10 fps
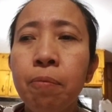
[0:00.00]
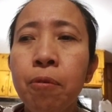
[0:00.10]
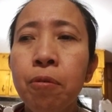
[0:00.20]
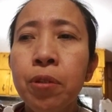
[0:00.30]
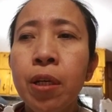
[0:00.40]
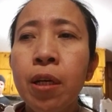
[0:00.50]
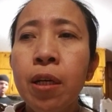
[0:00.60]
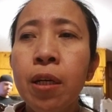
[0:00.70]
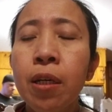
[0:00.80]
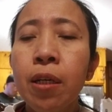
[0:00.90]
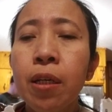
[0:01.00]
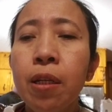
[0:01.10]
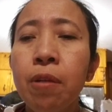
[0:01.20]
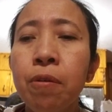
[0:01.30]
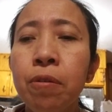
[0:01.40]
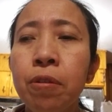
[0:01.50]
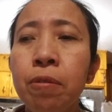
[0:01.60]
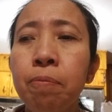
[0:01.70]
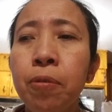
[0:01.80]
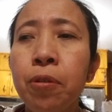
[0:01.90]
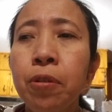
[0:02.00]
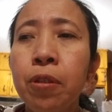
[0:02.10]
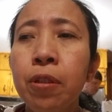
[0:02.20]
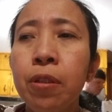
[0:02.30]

po ako sa inlo ko for